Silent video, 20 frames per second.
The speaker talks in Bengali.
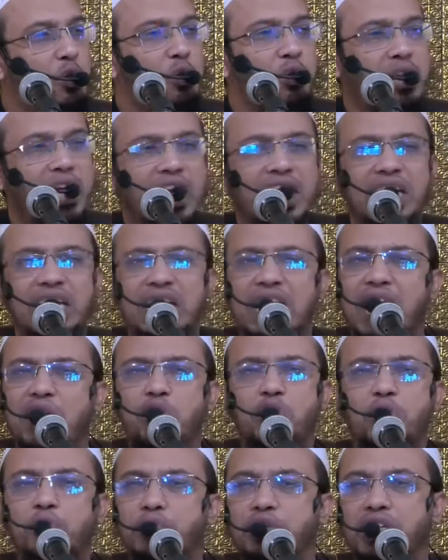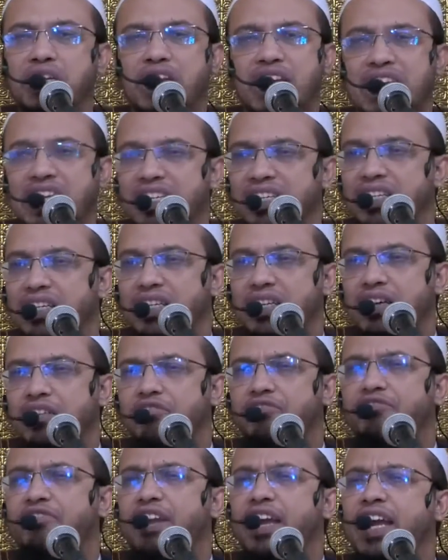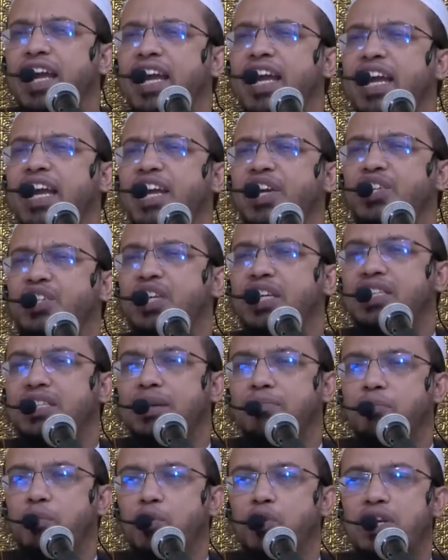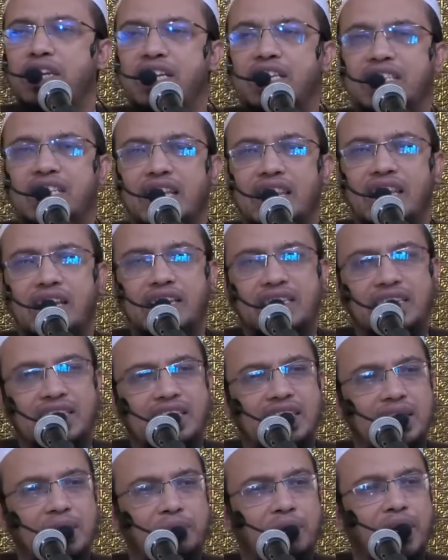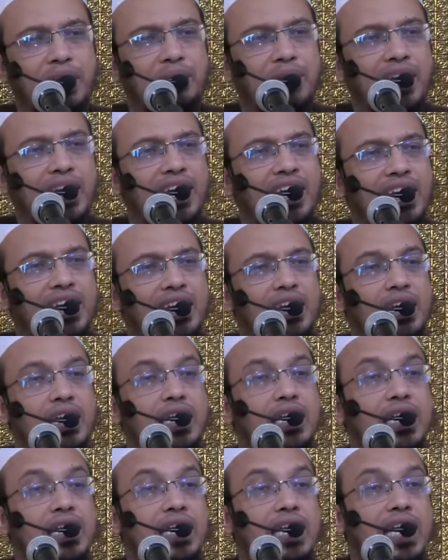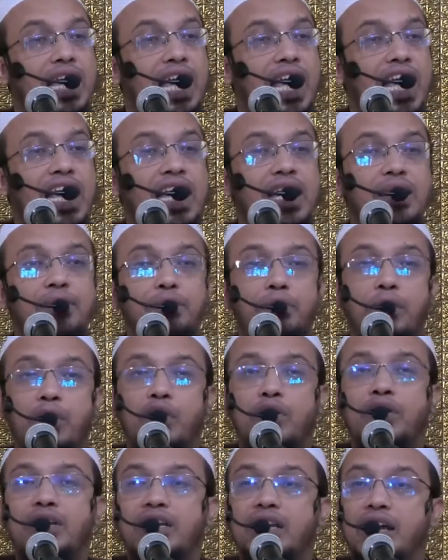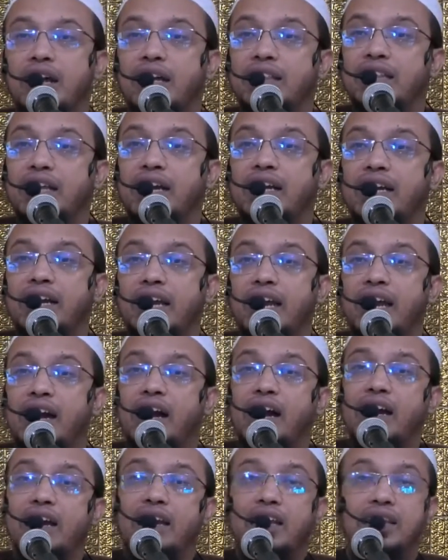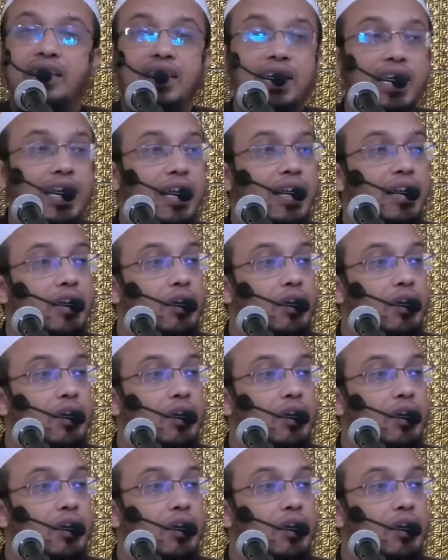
শত্রুতা নাই কারোর প্রতি নাই ফ্রেশ একটা মন নিয়ে যে আল্লাহর কাছে যেতে পারবে এই মনটা তাকে আখেরাতে